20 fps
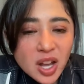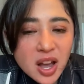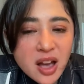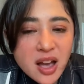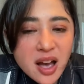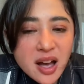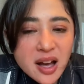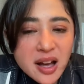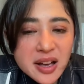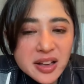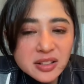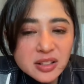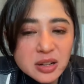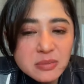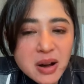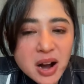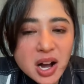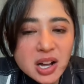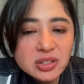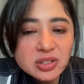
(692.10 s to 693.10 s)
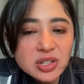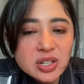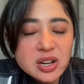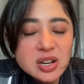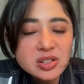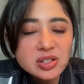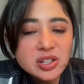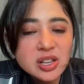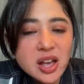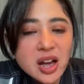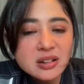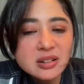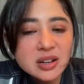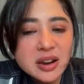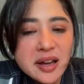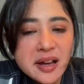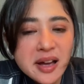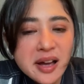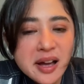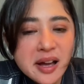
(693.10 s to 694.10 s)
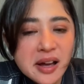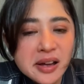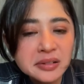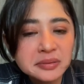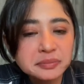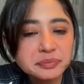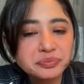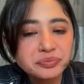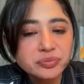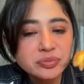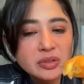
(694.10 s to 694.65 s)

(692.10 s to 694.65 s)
Hai, terima kasih Rizky Adnan.